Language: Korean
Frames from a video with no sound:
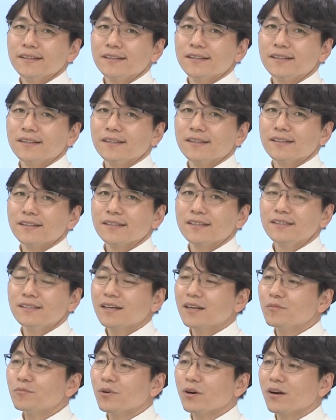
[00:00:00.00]
어,
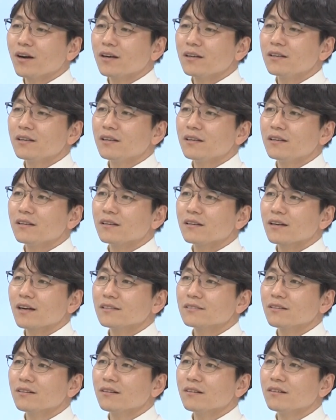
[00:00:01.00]
기자는 뭔가를
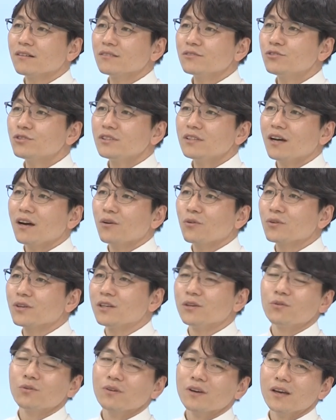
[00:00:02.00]
가서 취재하고
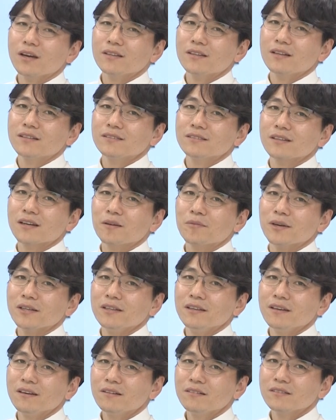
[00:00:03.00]
기록해야 되는 사람
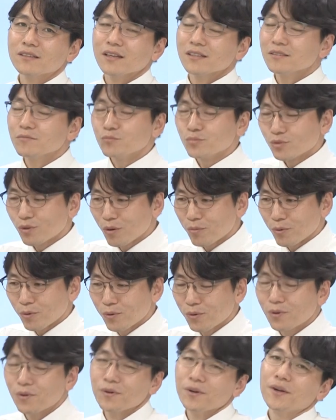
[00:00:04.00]
아니에요? 대신
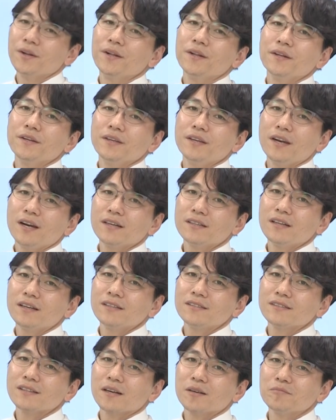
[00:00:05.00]
물어보고 이래야
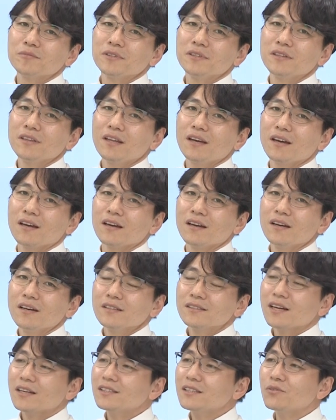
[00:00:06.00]
될 사람들인데
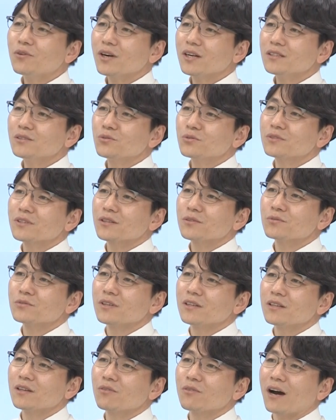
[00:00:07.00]
사실 확인조차도
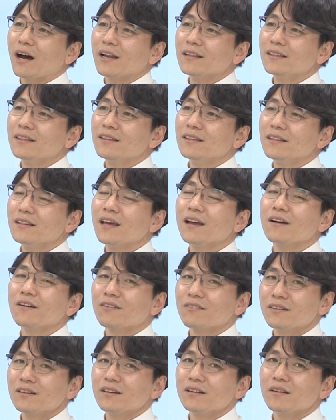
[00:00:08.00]
제대로 안 된
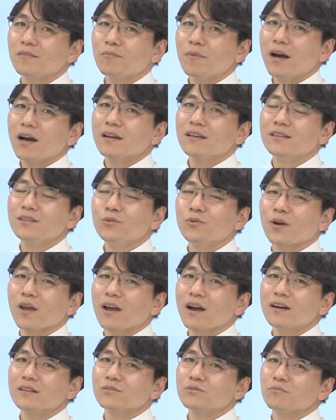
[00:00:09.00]
거를 막
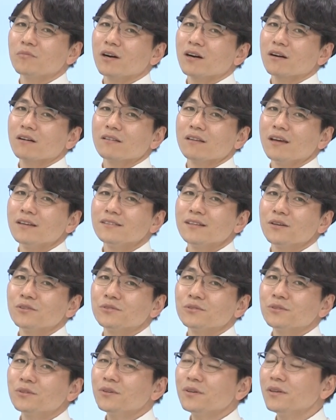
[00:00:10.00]
인용해가지고 막
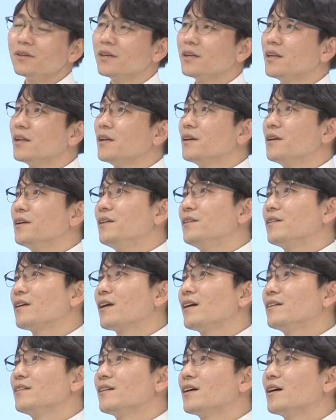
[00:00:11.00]
내세우고
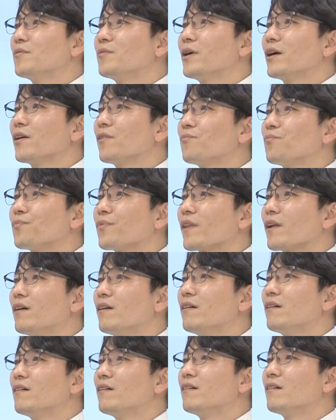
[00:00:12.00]
이렇게 하니까 막
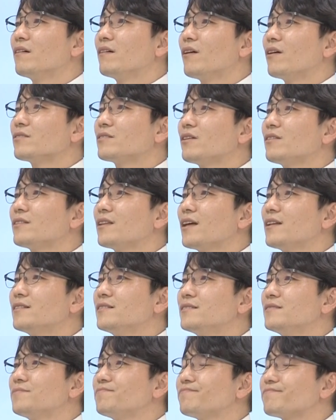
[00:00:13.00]
어, 어떨
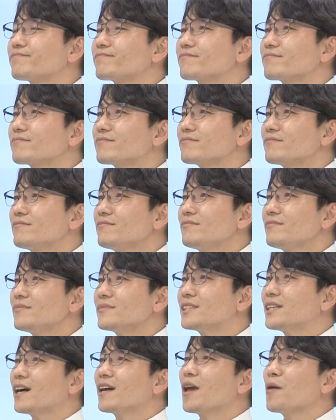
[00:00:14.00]
때는
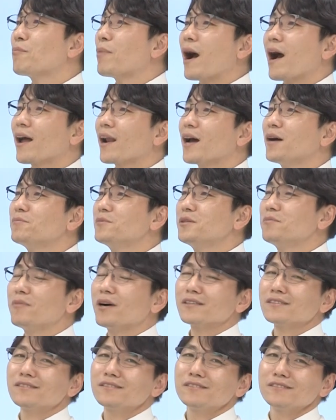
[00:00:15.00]
자기 바람을
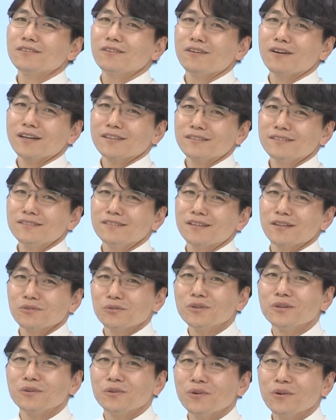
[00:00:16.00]
막 쓰는 것 같은
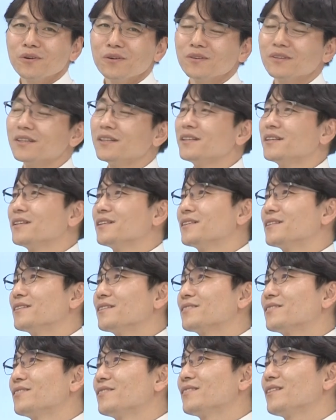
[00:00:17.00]
때도 있고
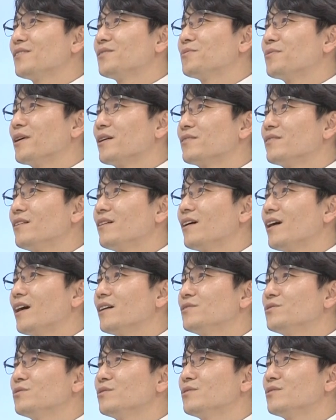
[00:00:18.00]
어, 그럴 때도 많고요.
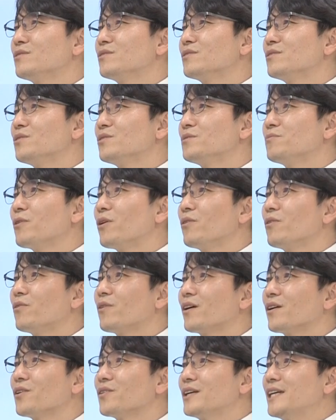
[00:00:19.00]
아주 요즘
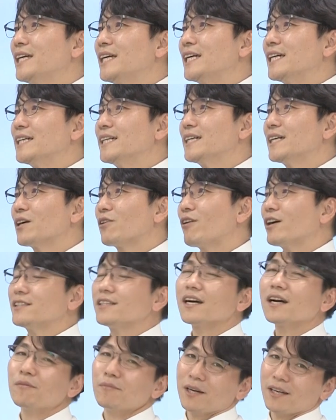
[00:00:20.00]
언론 환경이
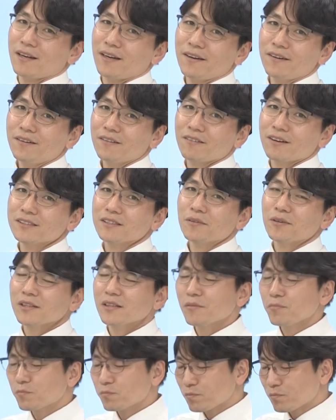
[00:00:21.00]
과제가 많아요. 과제가
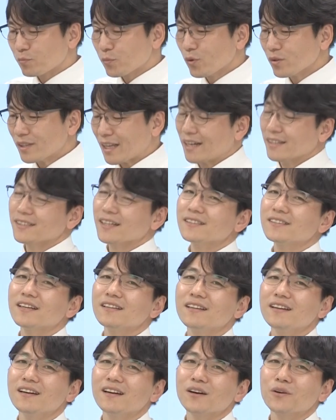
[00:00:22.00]
많은데 뭐
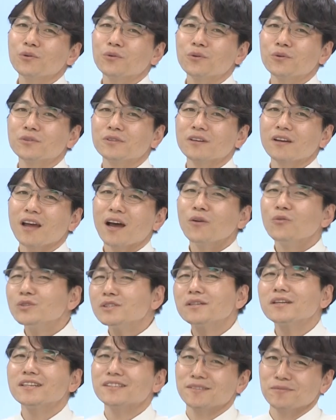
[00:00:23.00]
당사자들이라고 꼭 그렇게 하고
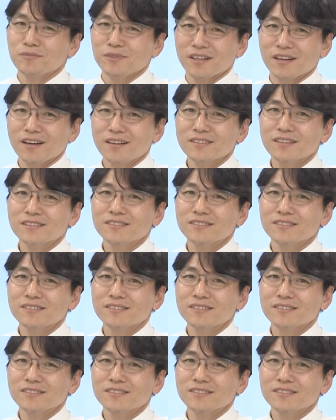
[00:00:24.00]
싶겠습니까?